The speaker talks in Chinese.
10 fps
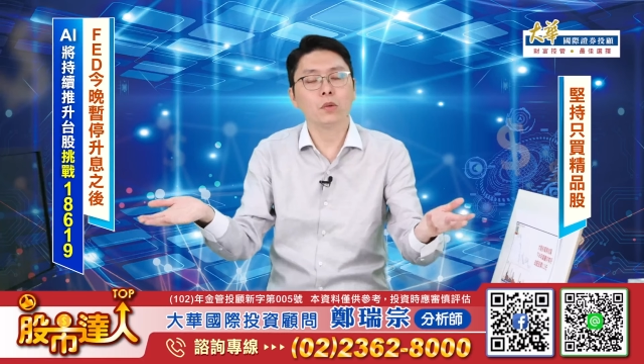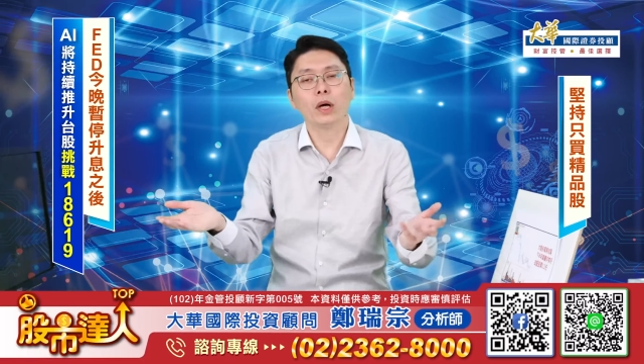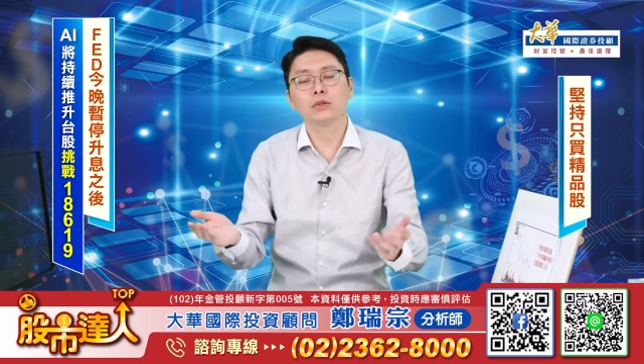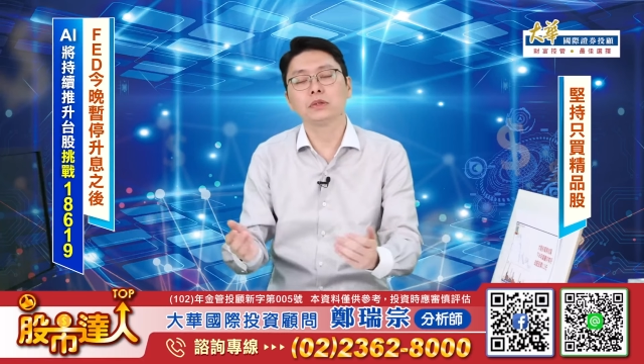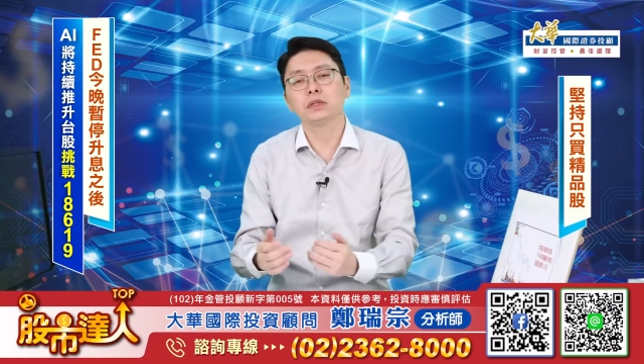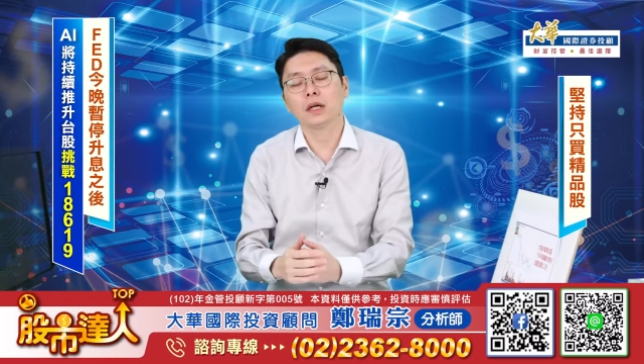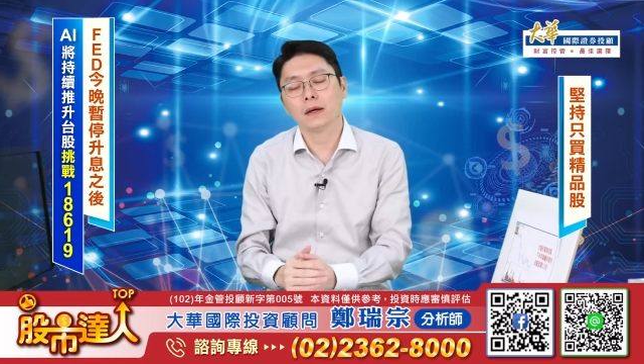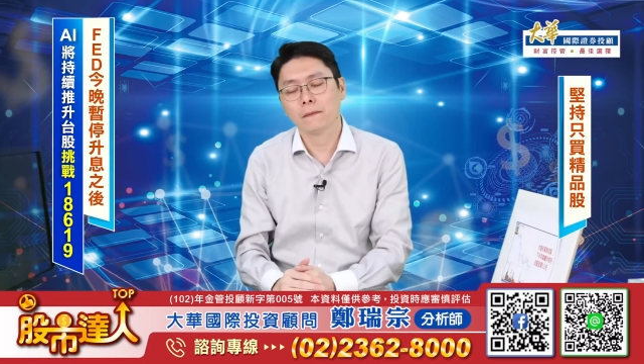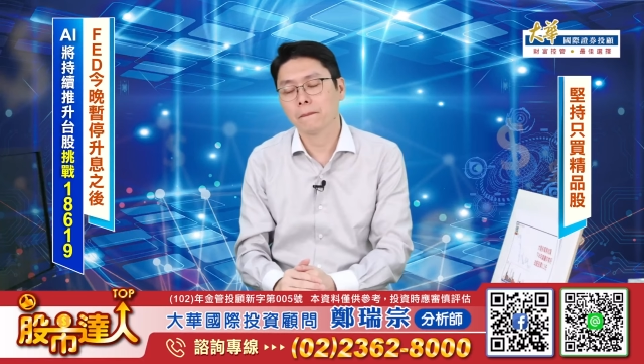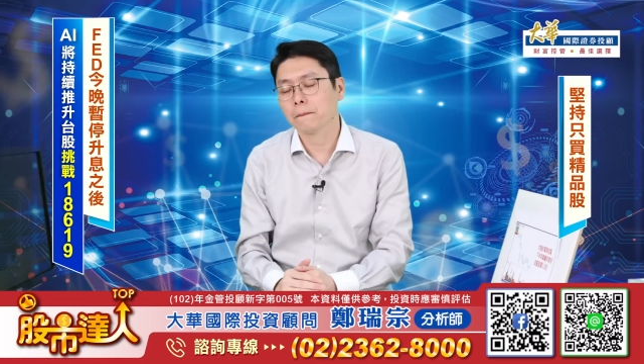挖掘起
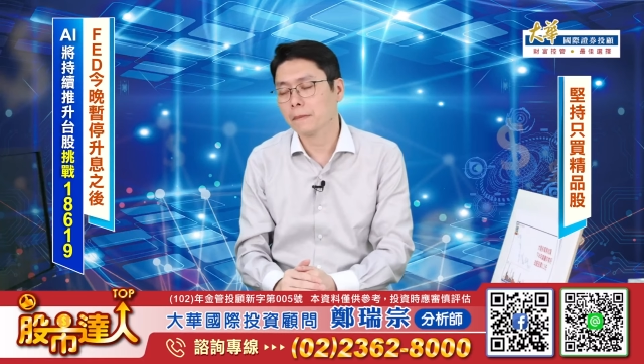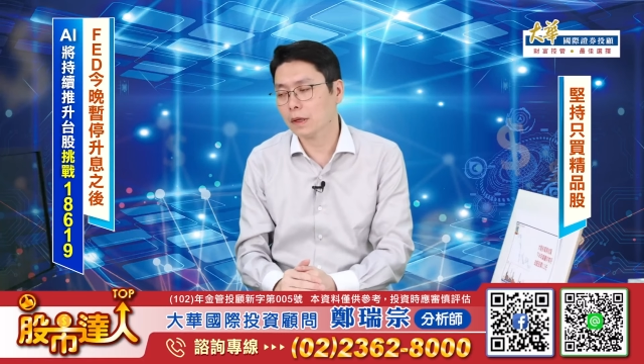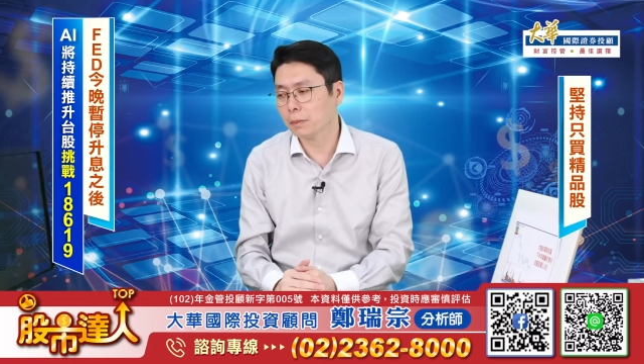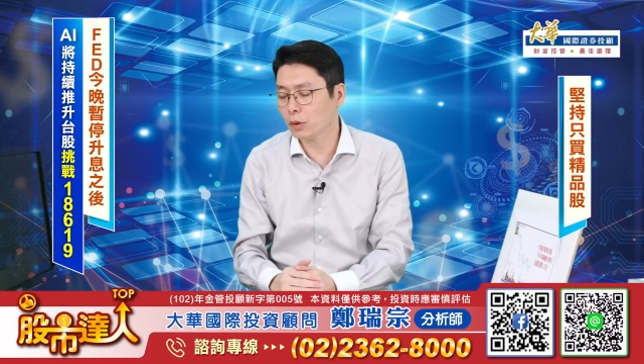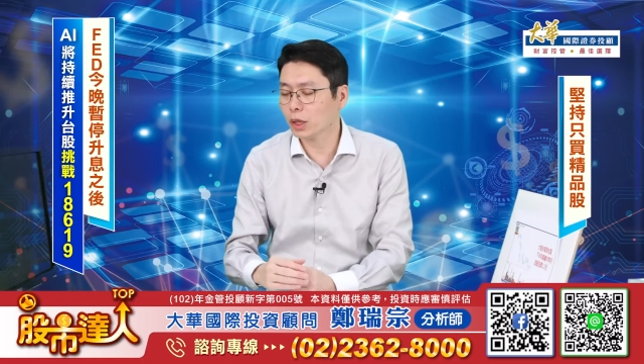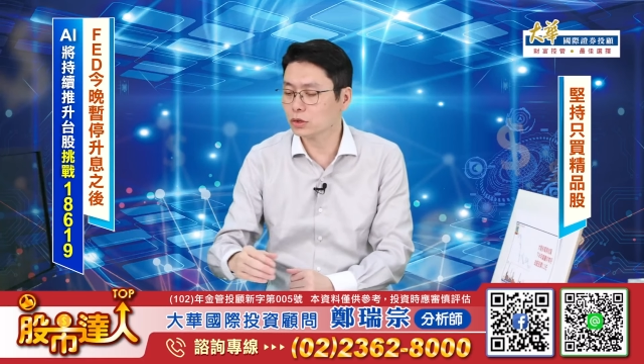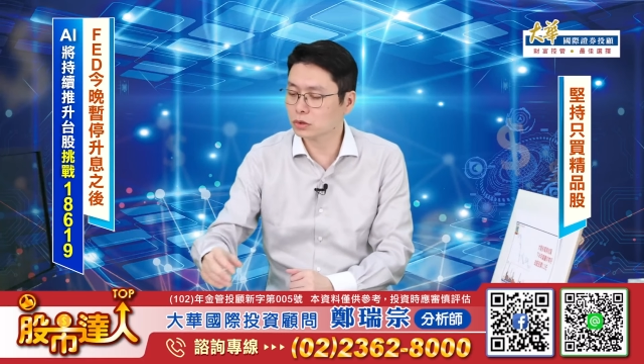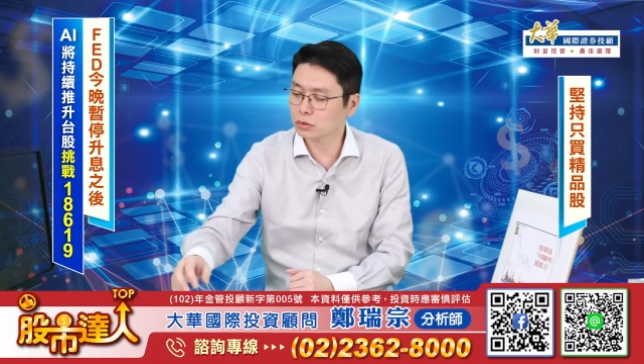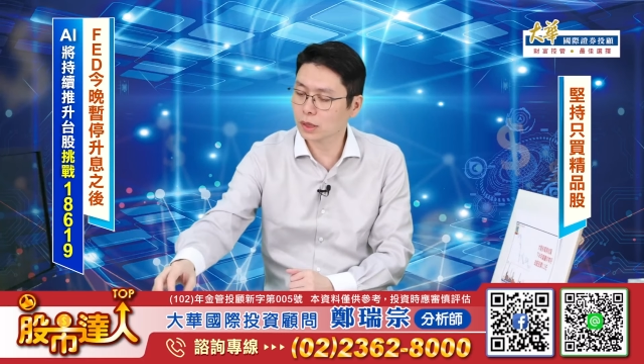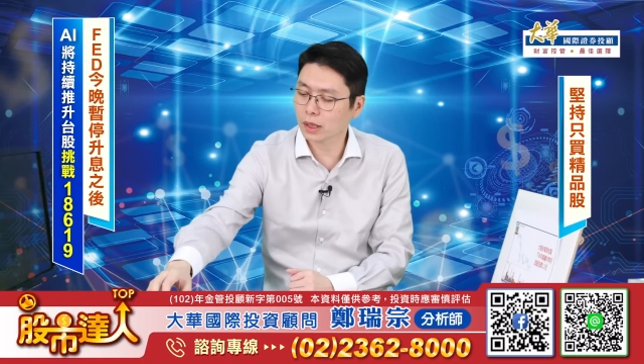来啊，被挖掘
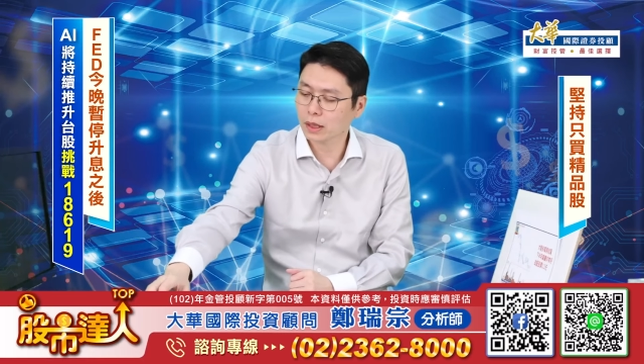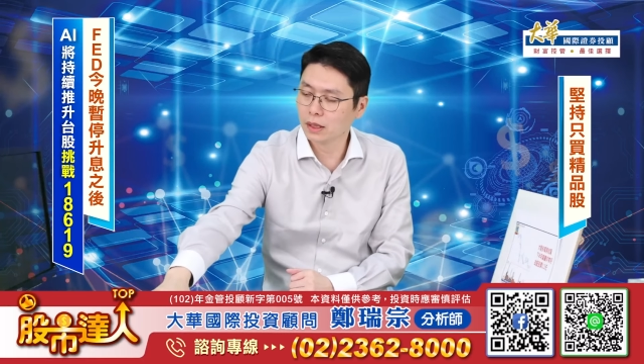出来。